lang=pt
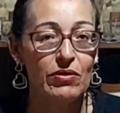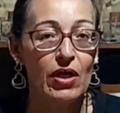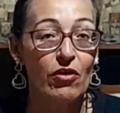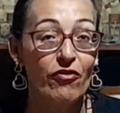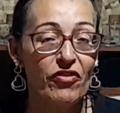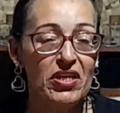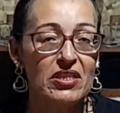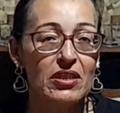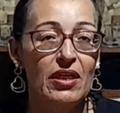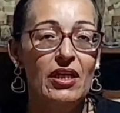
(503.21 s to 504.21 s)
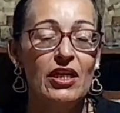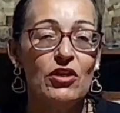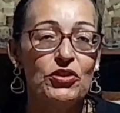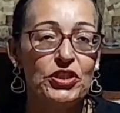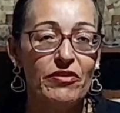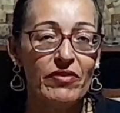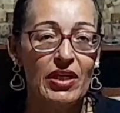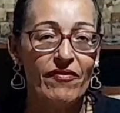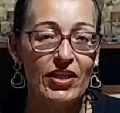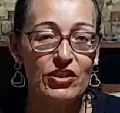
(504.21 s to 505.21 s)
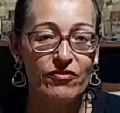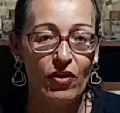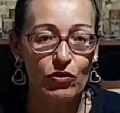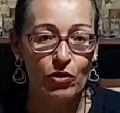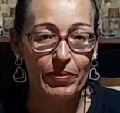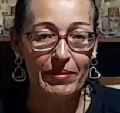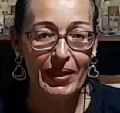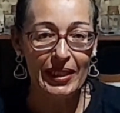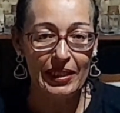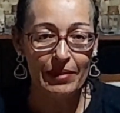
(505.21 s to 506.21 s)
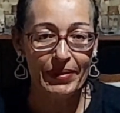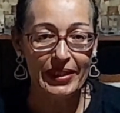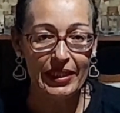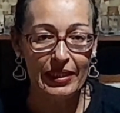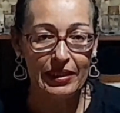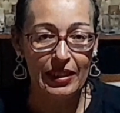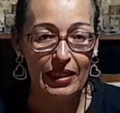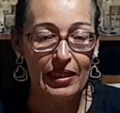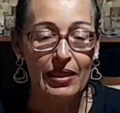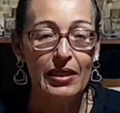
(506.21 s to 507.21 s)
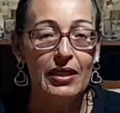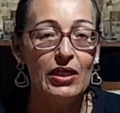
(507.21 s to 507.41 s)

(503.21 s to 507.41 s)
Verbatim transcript: O que que eu fiz? Eu tive que levar de volta ao banho-maria para derreter